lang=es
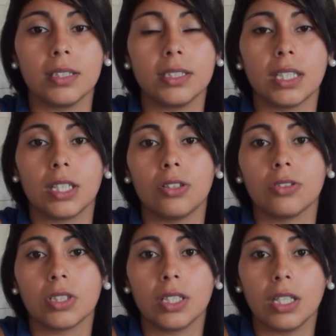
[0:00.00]
dice que
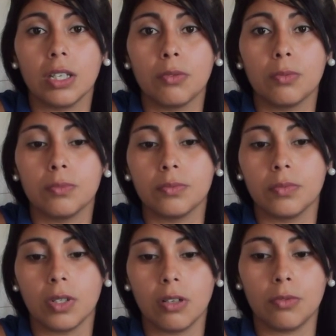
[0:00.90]
no tiene
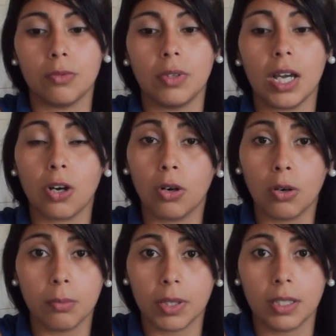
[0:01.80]
una
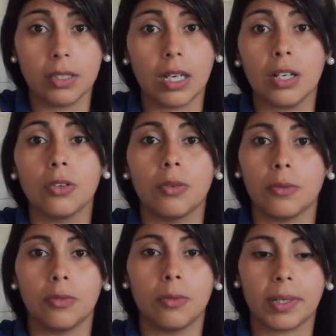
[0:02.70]
combi, algo
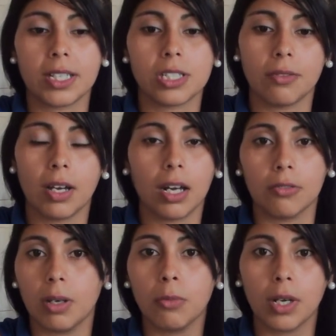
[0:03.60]
como para
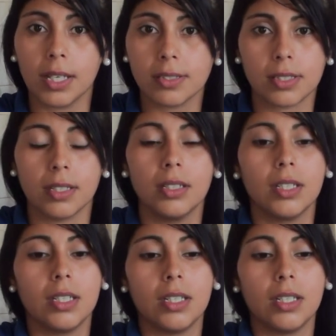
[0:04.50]
llevarlo una ambulancia